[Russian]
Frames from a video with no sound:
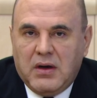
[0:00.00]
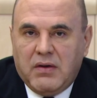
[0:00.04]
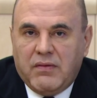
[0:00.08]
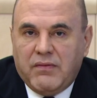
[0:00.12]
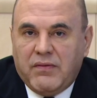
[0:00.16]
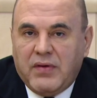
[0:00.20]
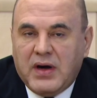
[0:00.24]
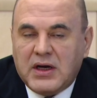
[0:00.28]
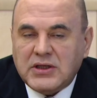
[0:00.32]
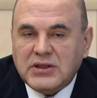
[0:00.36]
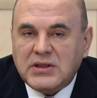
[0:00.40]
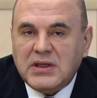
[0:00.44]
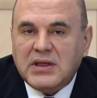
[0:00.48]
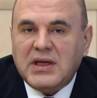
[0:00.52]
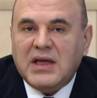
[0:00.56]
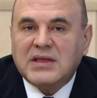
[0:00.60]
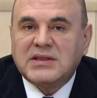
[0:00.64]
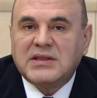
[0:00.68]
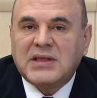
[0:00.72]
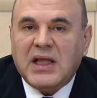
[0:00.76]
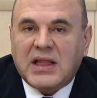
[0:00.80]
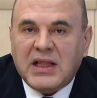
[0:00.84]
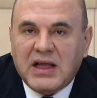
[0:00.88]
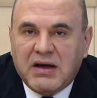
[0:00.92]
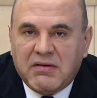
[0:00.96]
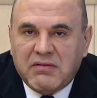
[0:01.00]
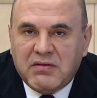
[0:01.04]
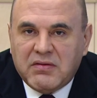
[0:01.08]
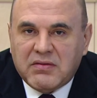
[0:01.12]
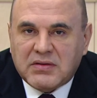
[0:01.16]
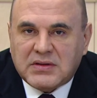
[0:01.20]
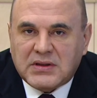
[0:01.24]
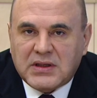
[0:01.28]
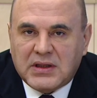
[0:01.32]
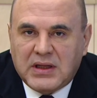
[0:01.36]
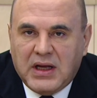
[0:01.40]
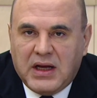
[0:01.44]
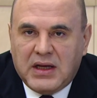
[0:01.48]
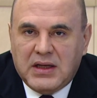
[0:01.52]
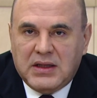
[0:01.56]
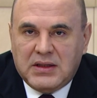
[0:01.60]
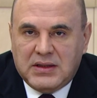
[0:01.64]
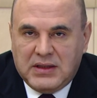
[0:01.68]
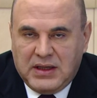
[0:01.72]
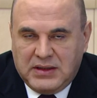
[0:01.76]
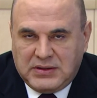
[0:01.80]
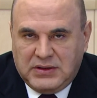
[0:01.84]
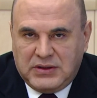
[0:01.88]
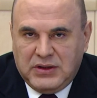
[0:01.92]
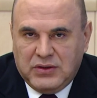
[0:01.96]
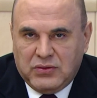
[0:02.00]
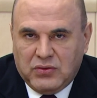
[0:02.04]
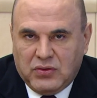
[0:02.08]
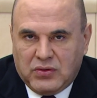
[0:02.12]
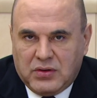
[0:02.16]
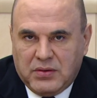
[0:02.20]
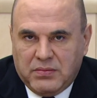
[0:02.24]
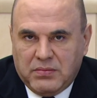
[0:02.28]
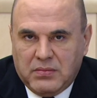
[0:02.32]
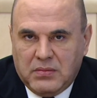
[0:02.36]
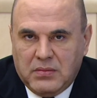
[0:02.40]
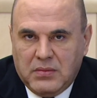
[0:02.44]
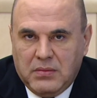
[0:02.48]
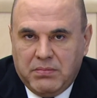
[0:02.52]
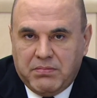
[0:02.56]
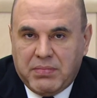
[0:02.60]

Важно не останавливаться на достигнутом,